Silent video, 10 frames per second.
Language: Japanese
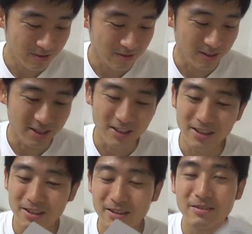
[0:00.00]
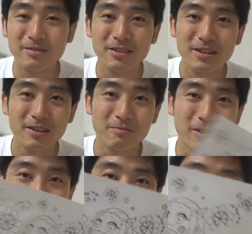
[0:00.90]
これ
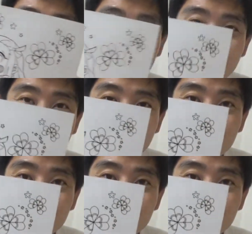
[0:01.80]
まあ塗り絵